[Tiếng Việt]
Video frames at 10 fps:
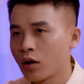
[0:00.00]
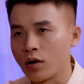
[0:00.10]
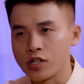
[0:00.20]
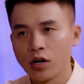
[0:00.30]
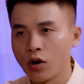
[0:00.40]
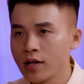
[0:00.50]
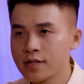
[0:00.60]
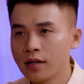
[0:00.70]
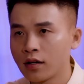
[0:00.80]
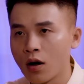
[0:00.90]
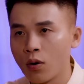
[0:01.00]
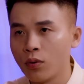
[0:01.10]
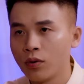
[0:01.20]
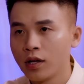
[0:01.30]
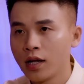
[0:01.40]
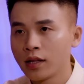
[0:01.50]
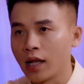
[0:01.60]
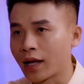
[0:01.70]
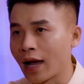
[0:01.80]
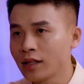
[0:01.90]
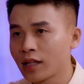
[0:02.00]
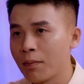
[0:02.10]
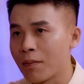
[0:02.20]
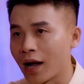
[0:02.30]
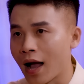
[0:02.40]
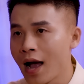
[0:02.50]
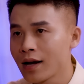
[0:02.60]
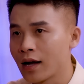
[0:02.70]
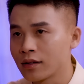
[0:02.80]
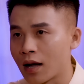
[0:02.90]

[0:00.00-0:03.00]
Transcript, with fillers: Còn chưa nói dứt câu thì cánh tay mà gã đang